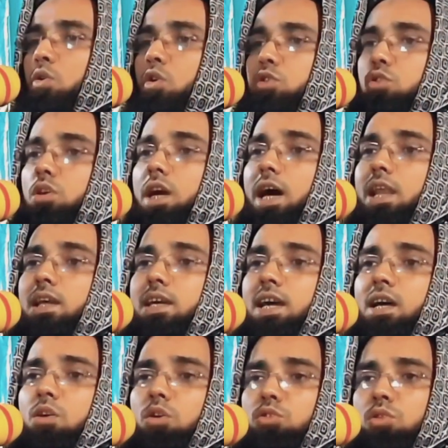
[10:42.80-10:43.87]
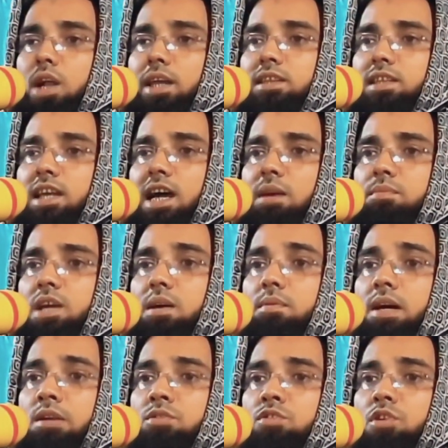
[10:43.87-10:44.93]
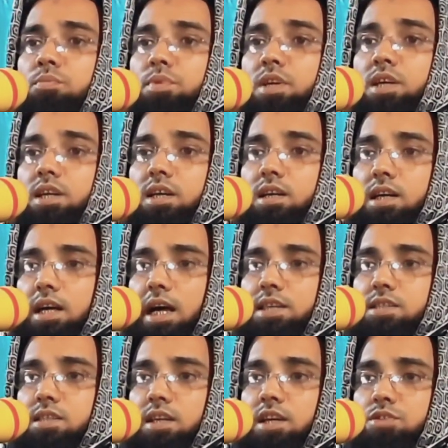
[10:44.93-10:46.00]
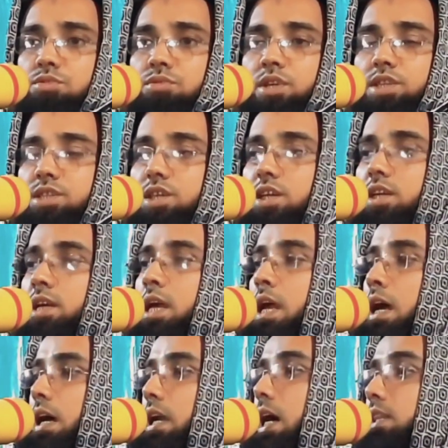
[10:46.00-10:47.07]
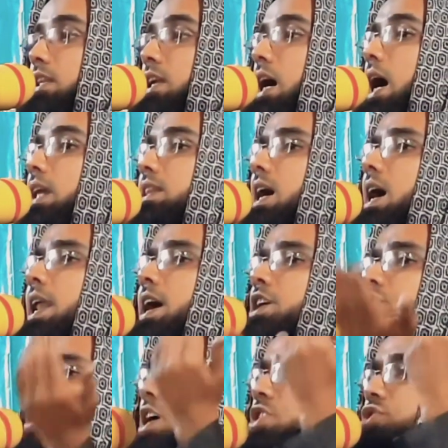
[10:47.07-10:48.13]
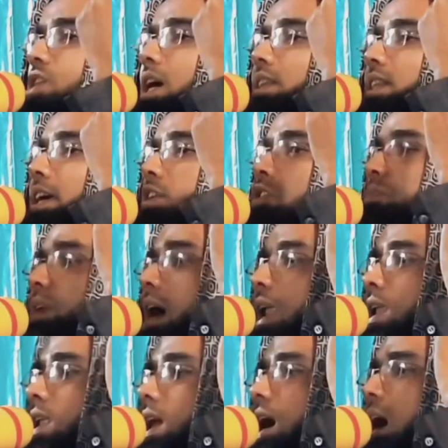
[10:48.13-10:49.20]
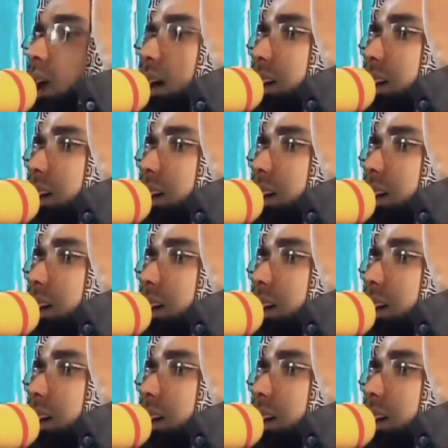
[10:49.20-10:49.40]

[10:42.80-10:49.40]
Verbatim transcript: গতকালকে গত রাত্রে আমি আমার নবীর কাছ থেকে শুনেছি রাতের আধারে শেষ রাতে নবী আল্লাহর